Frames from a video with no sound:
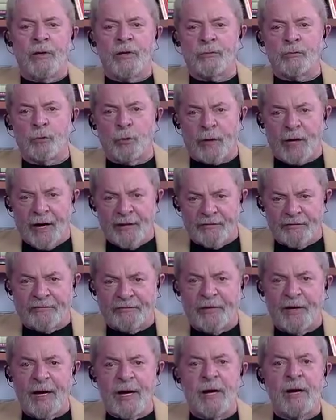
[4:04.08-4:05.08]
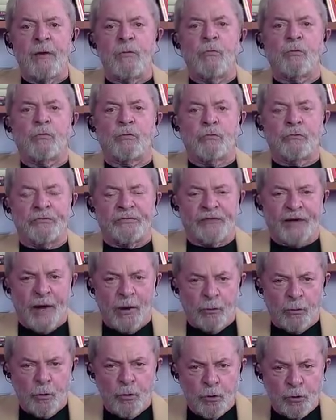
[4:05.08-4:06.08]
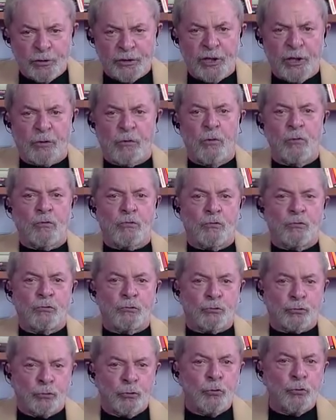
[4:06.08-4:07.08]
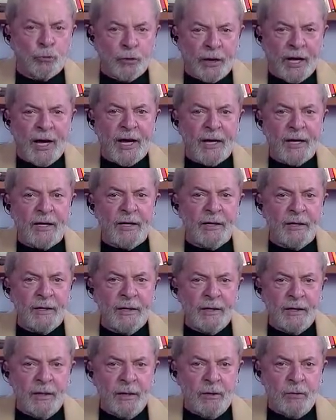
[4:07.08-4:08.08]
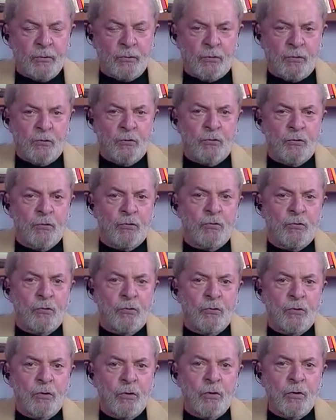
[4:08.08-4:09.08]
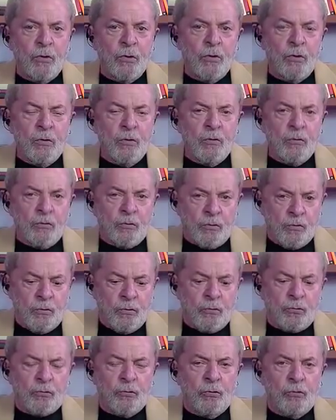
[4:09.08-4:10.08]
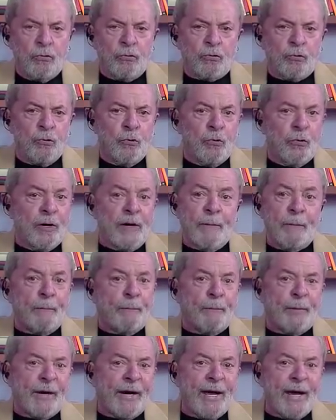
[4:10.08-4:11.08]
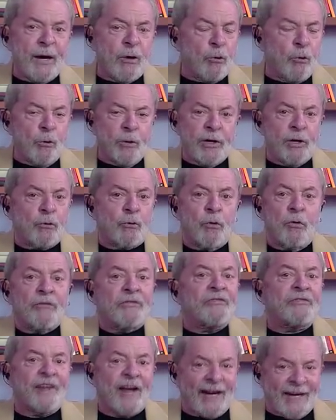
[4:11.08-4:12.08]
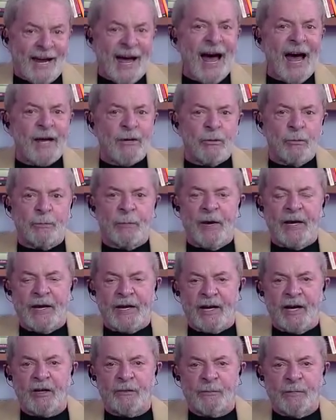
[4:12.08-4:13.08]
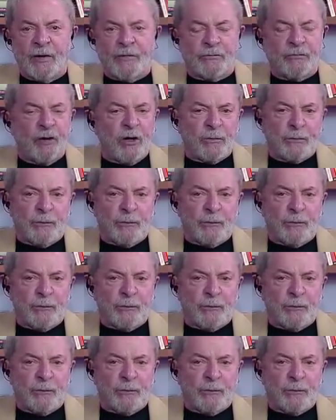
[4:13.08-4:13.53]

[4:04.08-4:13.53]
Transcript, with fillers: educação, com saúde, com cultura, com, com, com, com emprego e com salário para que as pessoas